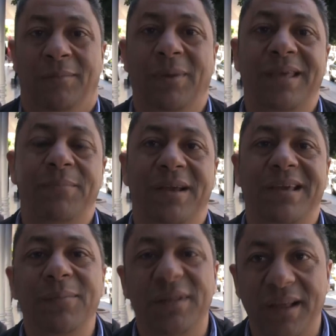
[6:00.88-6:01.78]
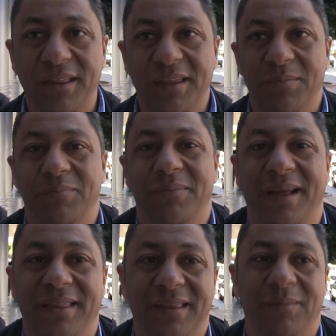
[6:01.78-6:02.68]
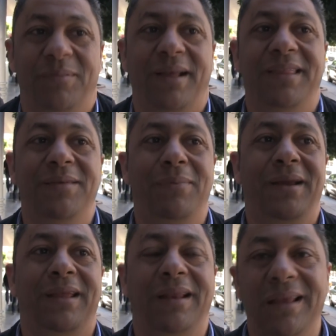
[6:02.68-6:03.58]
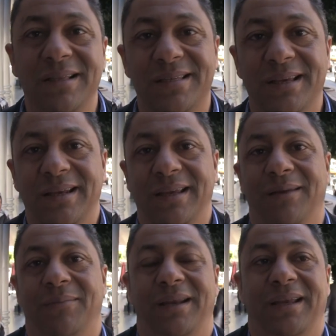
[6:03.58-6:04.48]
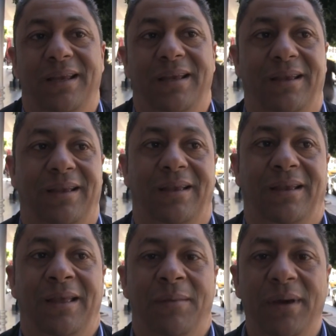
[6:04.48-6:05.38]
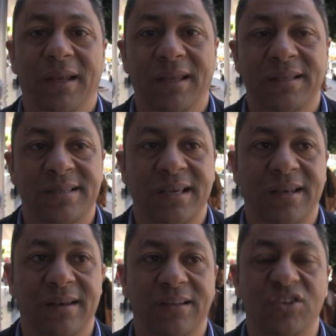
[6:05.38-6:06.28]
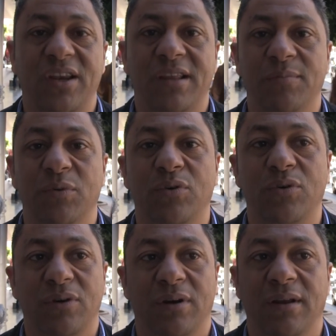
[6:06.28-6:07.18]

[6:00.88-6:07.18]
مخيبها كلمة تعذيب تعذيب تعذيب معناها لا إنسانية معناها معناها إنسان يتجرد من كل